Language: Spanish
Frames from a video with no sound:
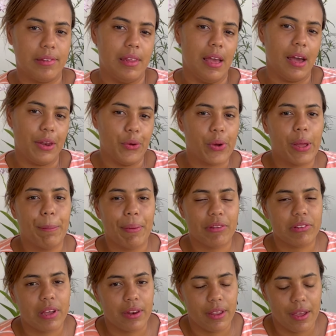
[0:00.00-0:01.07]
diario, ¿qué
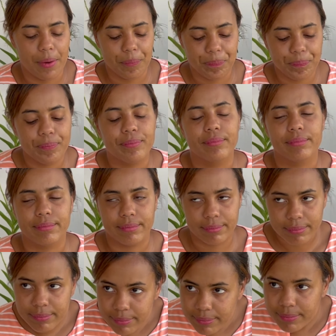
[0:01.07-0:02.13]
pasaría?
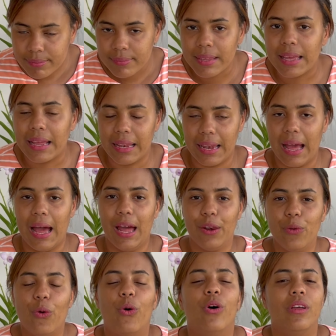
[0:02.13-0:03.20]

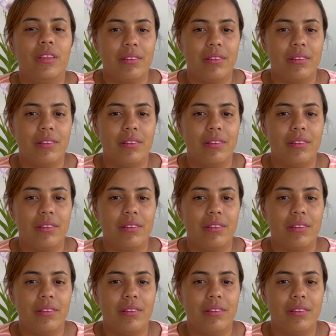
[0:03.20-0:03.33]
Claro,